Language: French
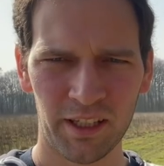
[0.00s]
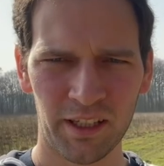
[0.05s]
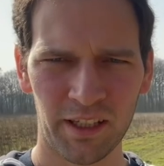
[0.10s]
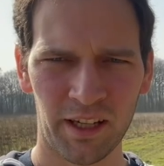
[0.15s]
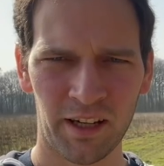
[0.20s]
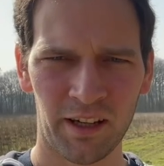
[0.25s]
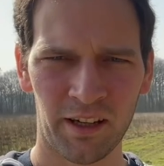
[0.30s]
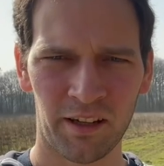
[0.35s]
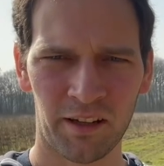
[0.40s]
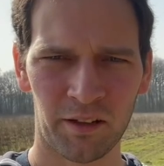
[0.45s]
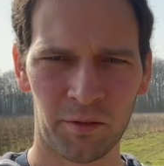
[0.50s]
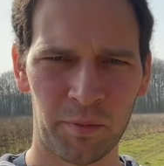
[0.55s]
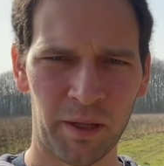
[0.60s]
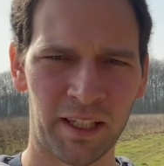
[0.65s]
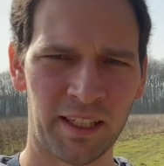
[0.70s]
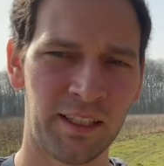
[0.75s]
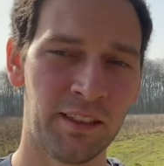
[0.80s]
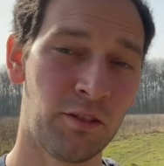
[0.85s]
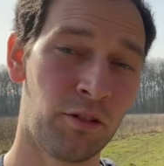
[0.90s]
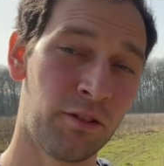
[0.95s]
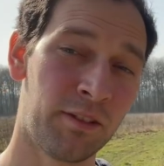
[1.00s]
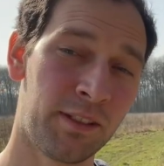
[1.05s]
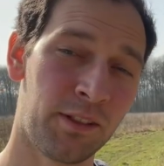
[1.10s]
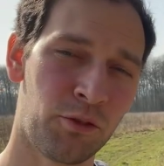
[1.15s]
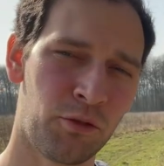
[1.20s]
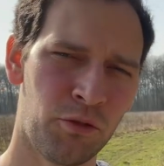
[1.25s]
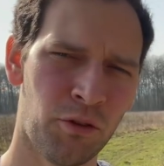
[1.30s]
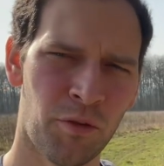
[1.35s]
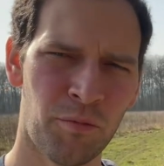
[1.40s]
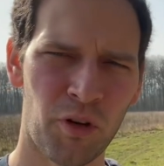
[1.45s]
euh, bah, qui se
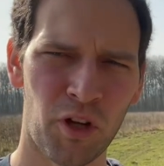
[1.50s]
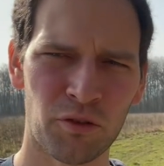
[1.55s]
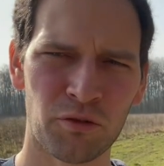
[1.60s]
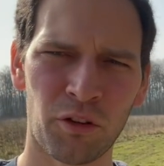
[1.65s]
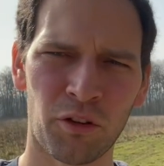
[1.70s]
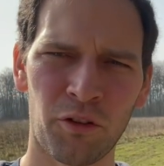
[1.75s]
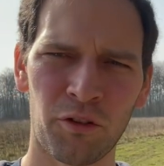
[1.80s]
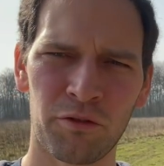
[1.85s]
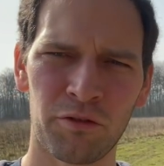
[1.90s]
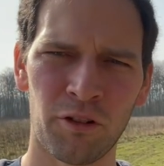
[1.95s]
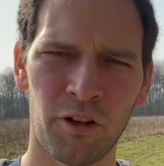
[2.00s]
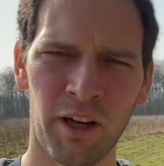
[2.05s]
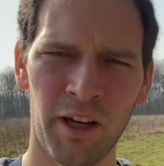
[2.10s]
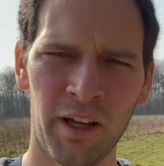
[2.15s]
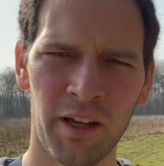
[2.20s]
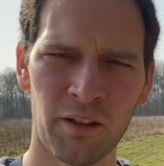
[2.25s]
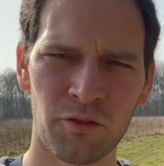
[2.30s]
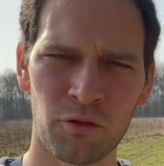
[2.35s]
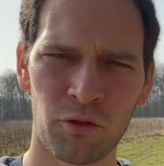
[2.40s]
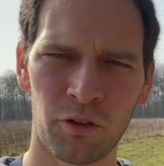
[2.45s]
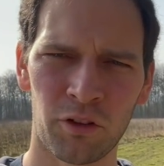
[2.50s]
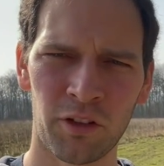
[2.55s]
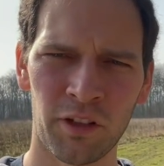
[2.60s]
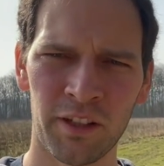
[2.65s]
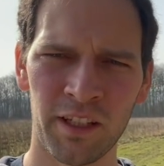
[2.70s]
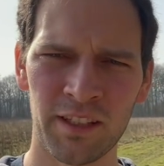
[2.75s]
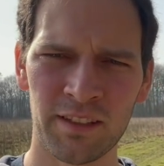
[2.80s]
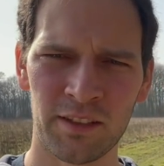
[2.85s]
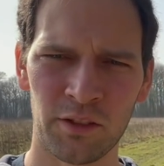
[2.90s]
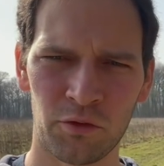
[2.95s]
situe en bordure de forêt, hein, tu le
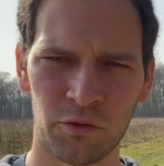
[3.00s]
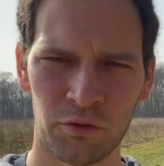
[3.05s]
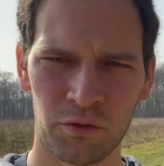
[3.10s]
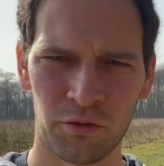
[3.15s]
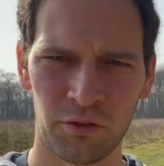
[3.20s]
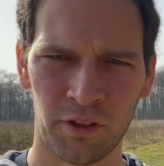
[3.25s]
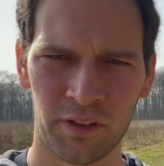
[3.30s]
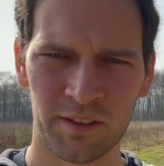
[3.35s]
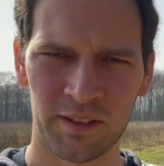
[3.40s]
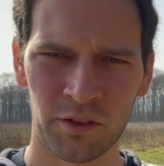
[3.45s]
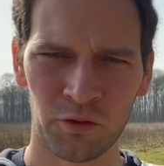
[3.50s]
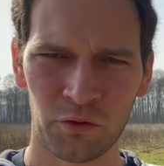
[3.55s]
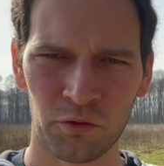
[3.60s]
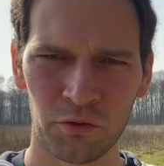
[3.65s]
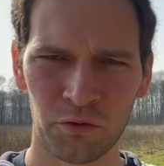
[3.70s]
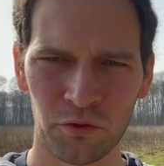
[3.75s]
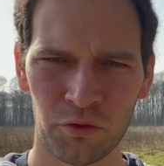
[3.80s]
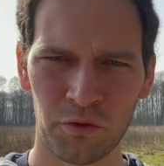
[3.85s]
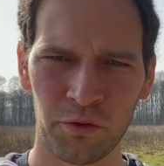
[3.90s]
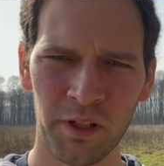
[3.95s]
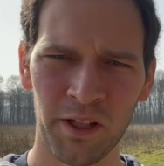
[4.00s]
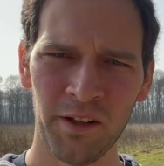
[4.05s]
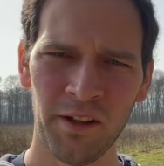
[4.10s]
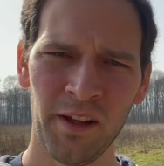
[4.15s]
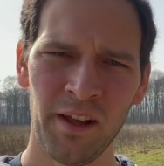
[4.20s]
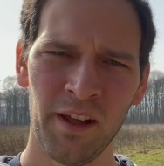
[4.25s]
connais si tu, euh, si tu nous suis.